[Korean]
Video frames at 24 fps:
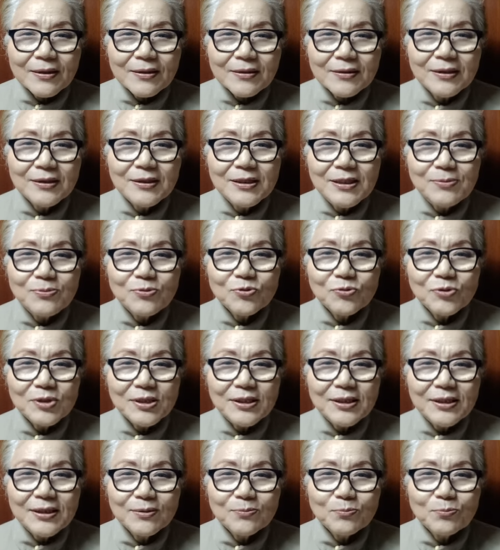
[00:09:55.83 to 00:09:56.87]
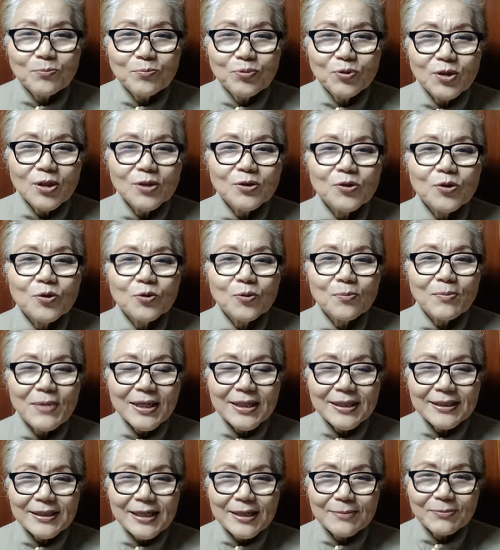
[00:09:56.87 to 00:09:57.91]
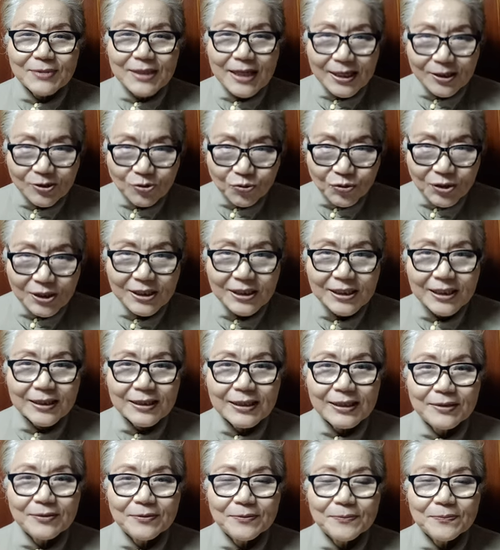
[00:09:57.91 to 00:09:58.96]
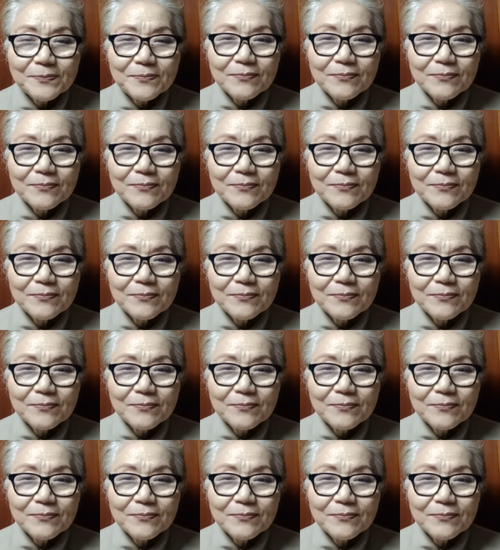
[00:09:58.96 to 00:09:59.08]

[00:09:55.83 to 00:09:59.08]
그 입술이 부정적으로 말한 사람 다 죽이시잖아요.